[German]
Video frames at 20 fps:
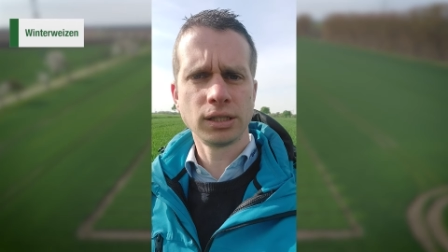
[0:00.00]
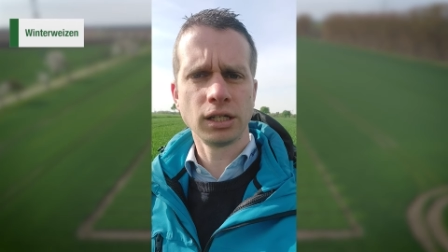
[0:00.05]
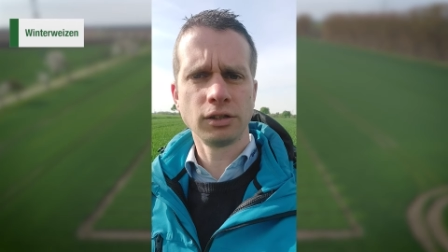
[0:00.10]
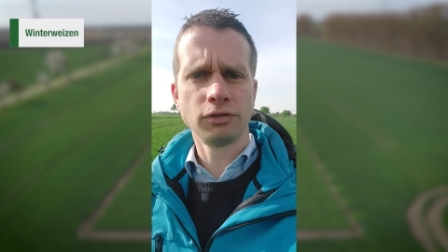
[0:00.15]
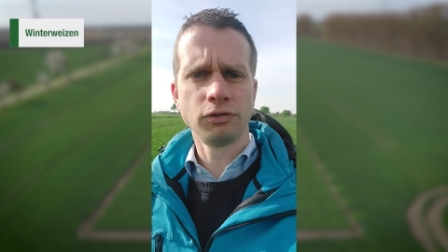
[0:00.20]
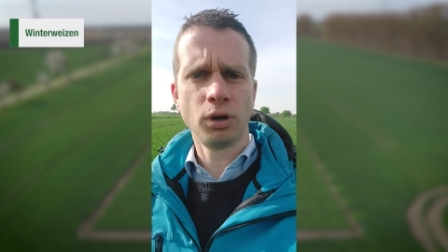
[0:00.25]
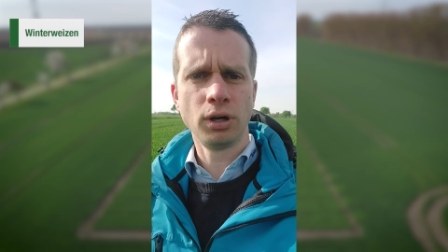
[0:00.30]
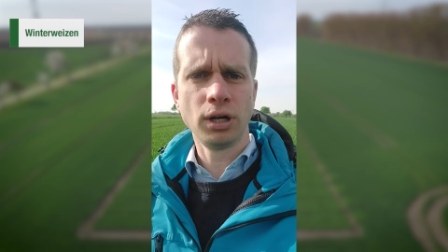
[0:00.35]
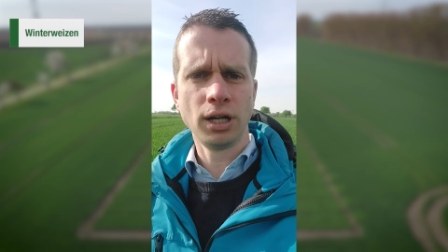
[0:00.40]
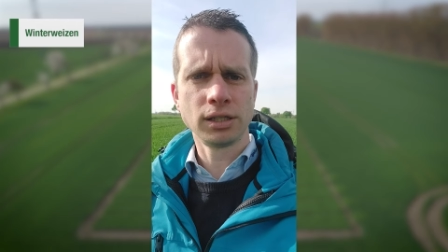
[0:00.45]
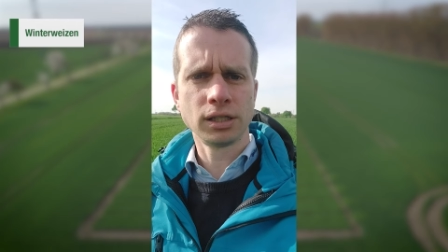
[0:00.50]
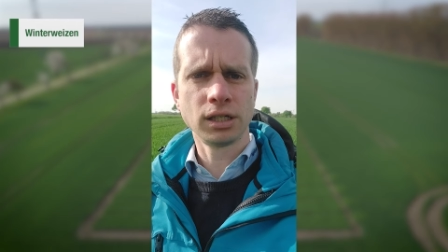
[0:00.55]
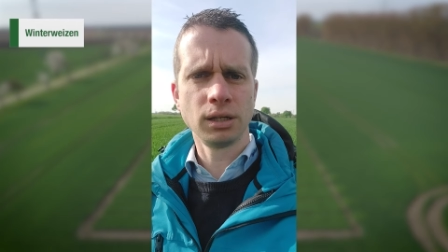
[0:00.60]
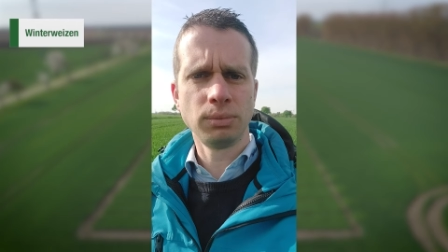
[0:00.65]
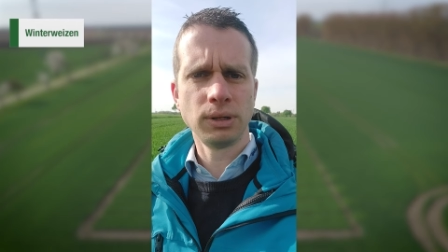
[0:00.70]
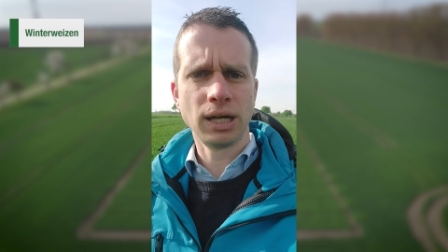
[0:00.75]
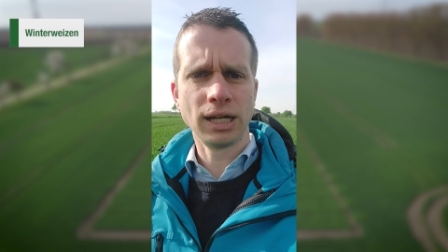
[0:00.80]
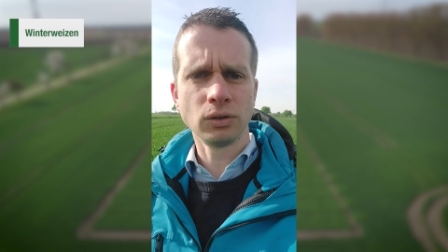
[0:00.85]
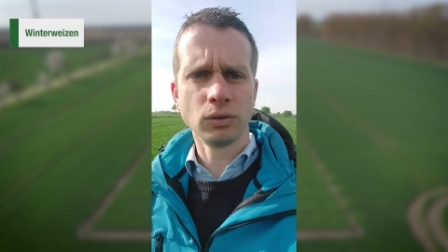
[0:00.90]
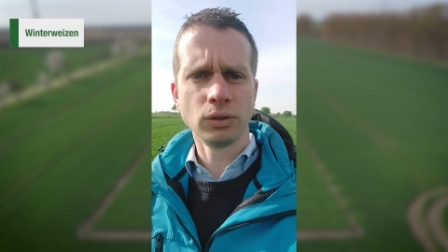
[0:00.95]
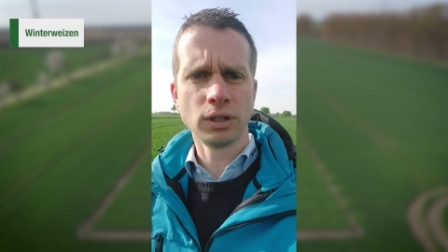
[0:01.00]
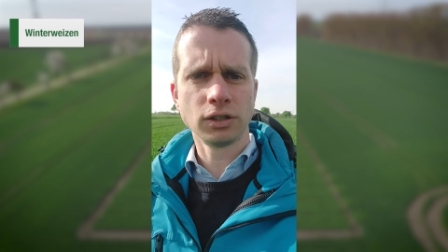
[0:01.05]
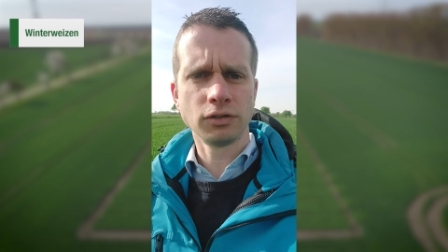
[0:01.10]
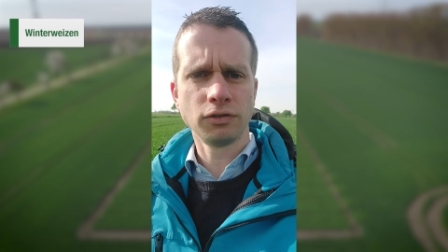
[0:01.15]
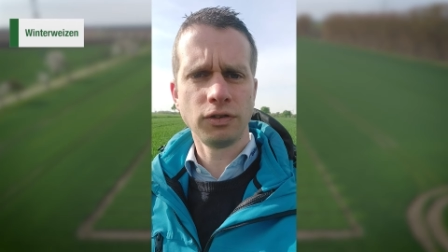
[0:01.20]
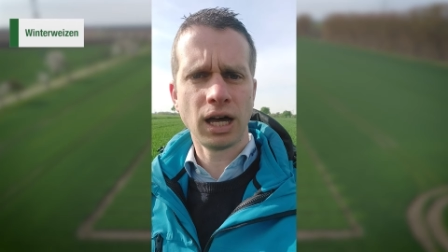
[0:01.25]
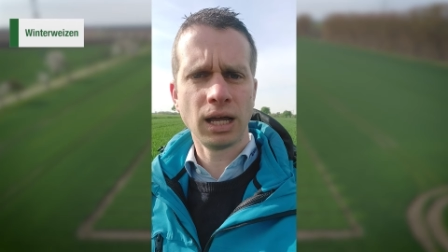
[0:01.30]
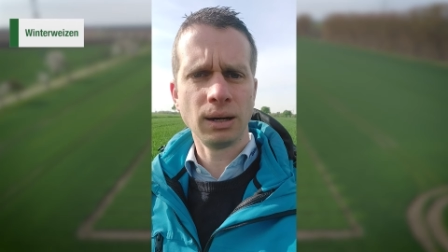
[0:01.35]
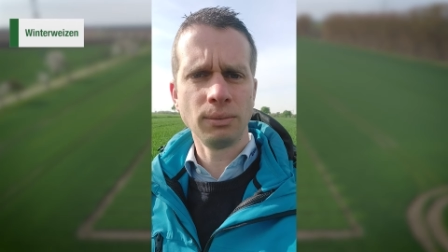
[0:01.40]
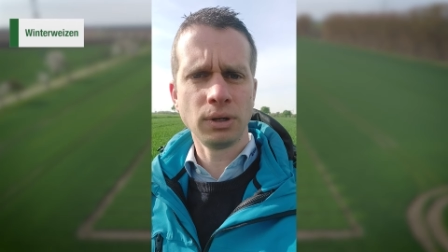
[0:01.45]
das vorletzte Blatt und das
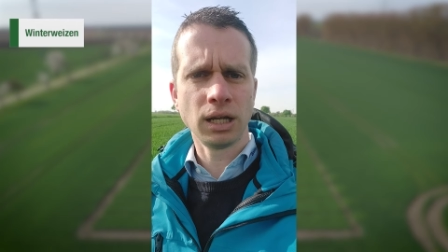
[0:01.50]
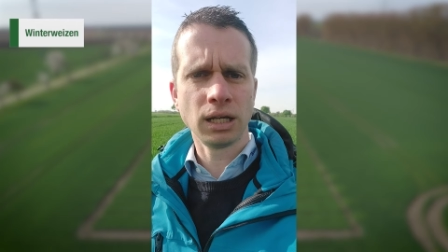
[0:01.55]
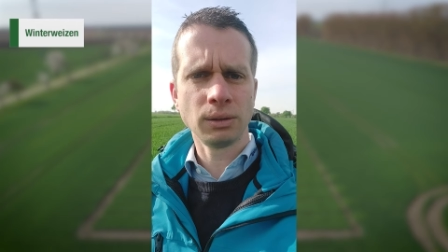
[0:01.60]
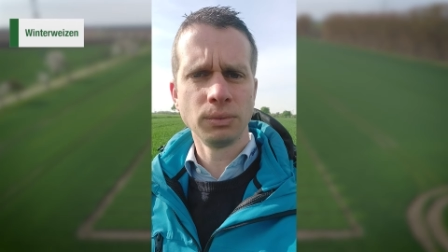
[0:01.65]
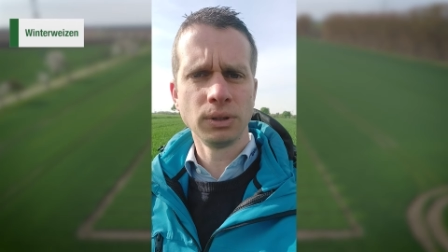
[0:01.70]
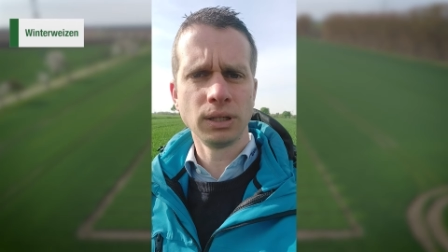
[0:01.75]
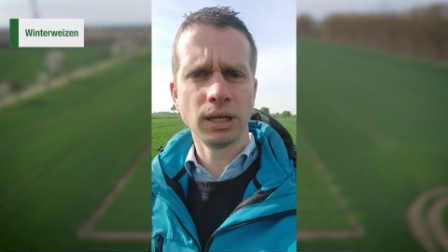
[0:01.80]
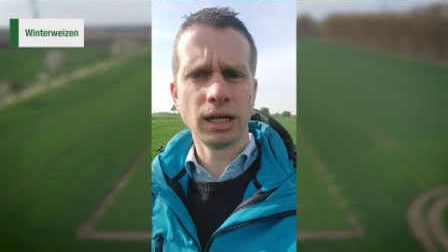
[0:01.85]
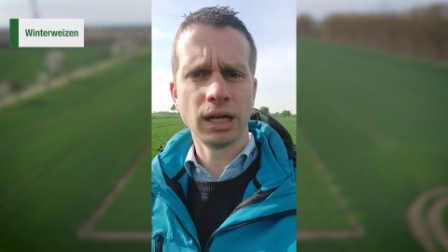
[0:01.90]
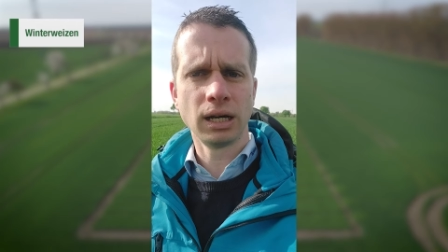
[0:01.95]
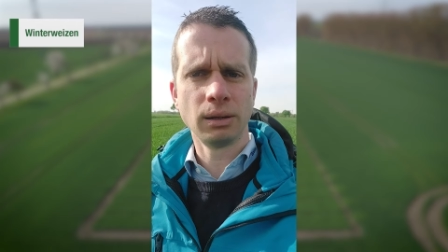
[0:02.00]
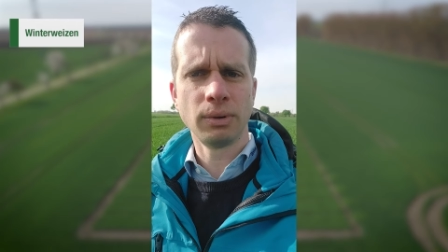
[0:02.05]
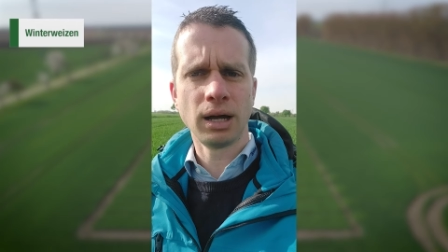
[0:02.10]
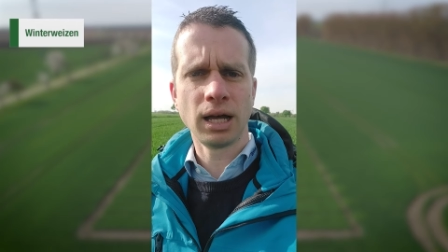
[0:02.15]
Fahnenblatt mit einer